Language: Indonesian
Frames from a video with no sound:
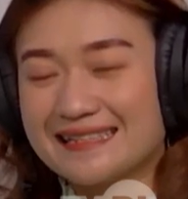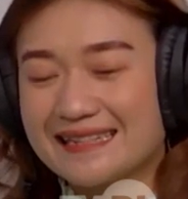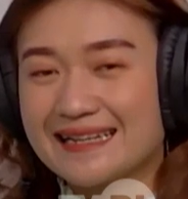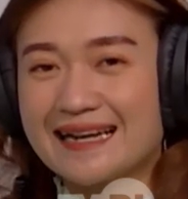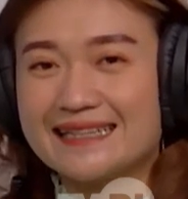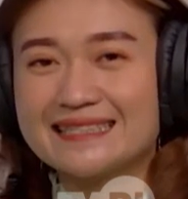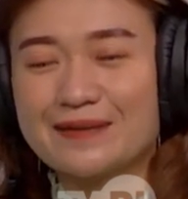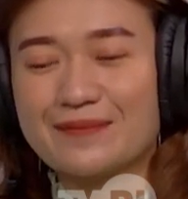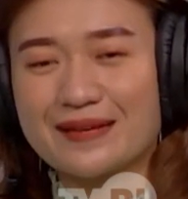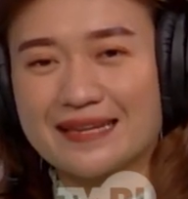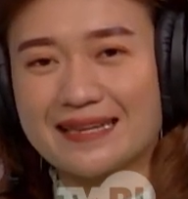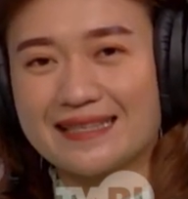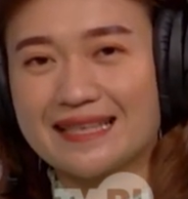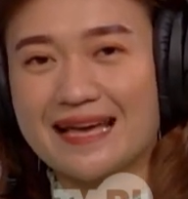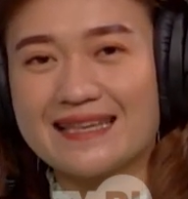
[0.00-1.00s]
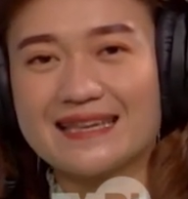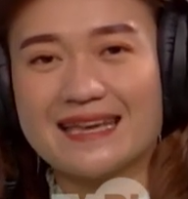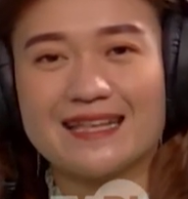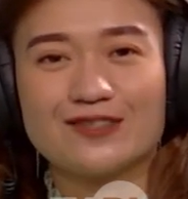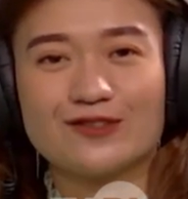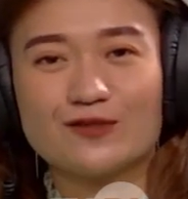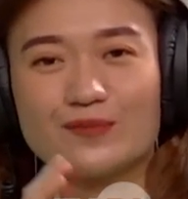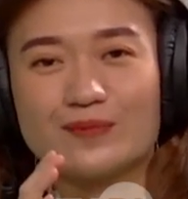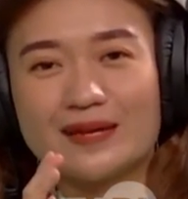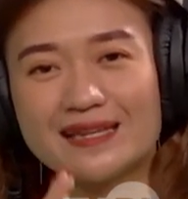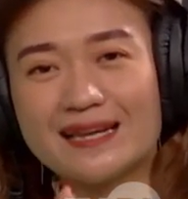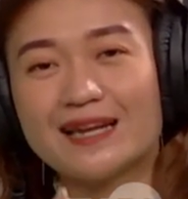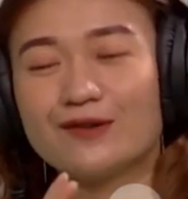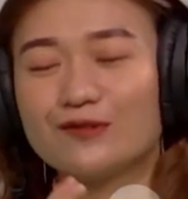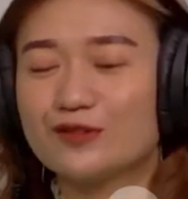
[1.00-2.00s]
dengan tema kita yaitu
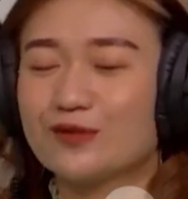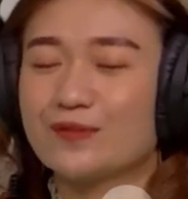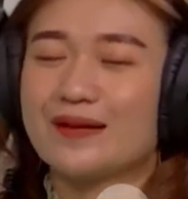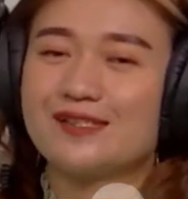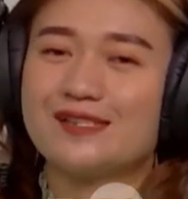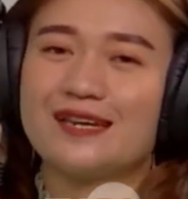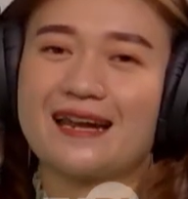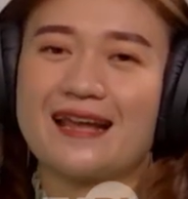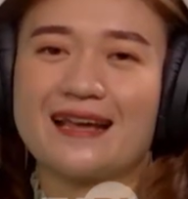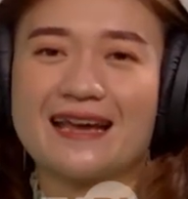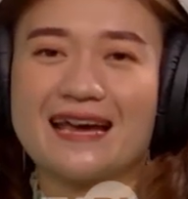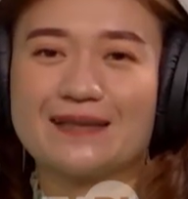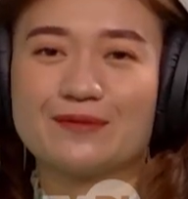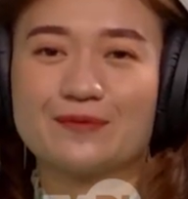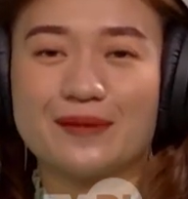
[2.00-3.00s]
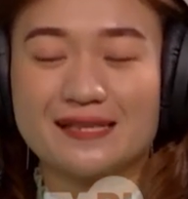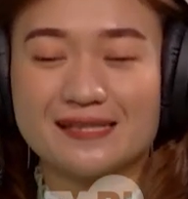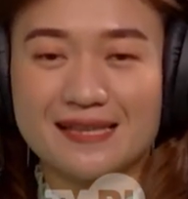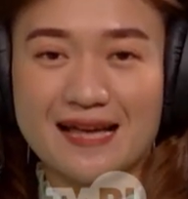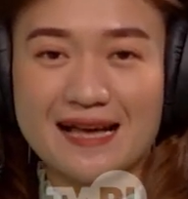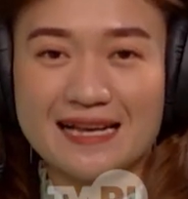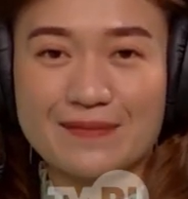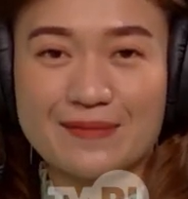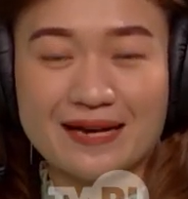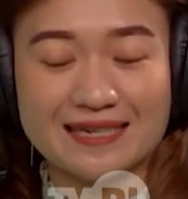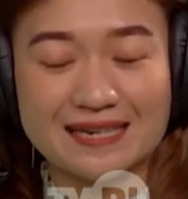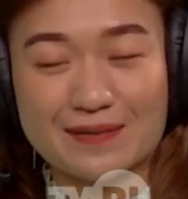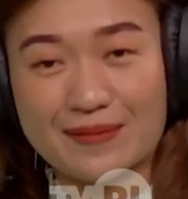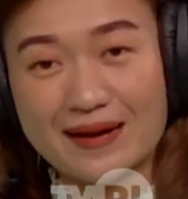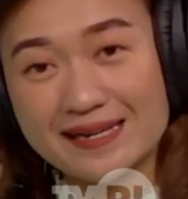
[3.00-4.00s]
bidan untuk masyarakat. Pemirsa, kami
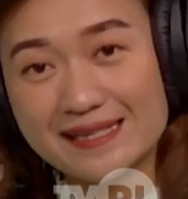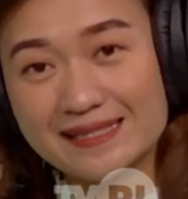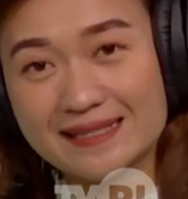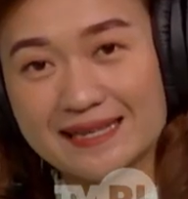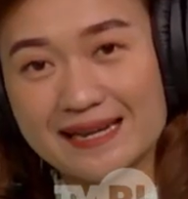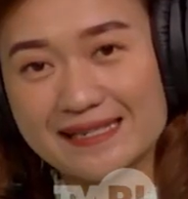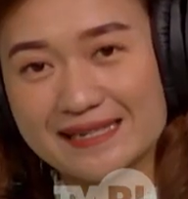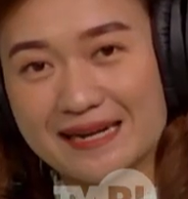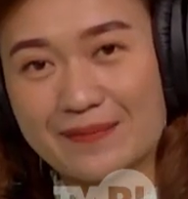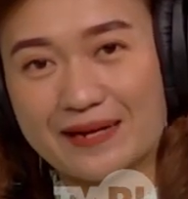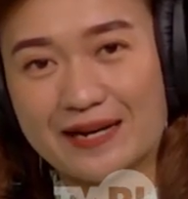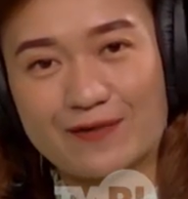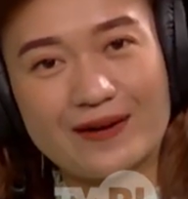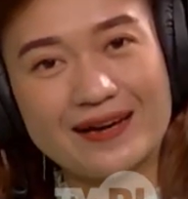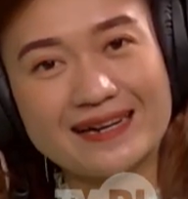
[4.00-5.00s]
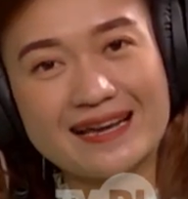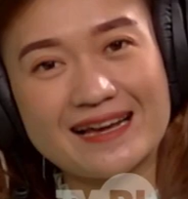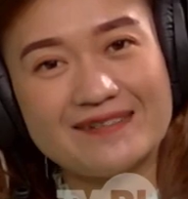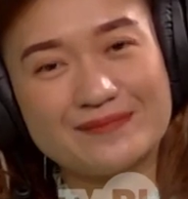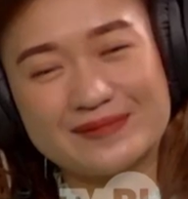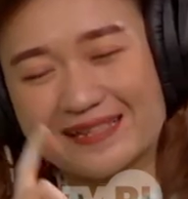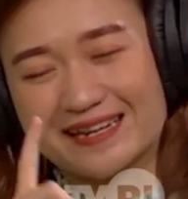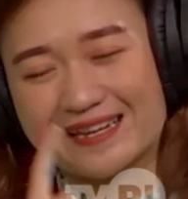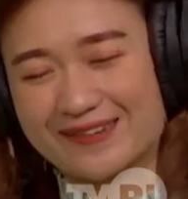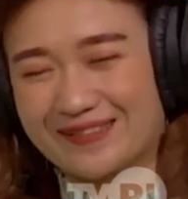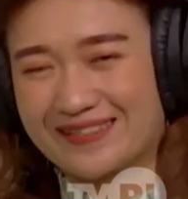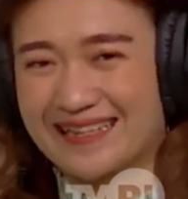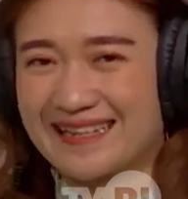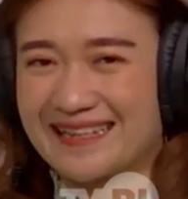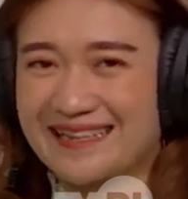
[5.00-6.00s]
akan kembali setelah jeda pariwara
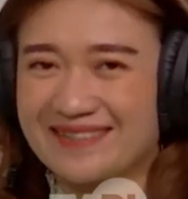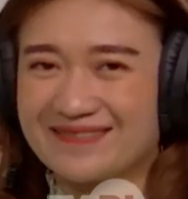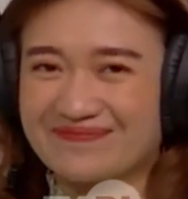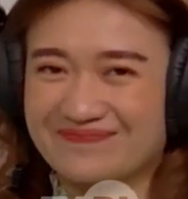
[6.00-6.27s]
berikut ini.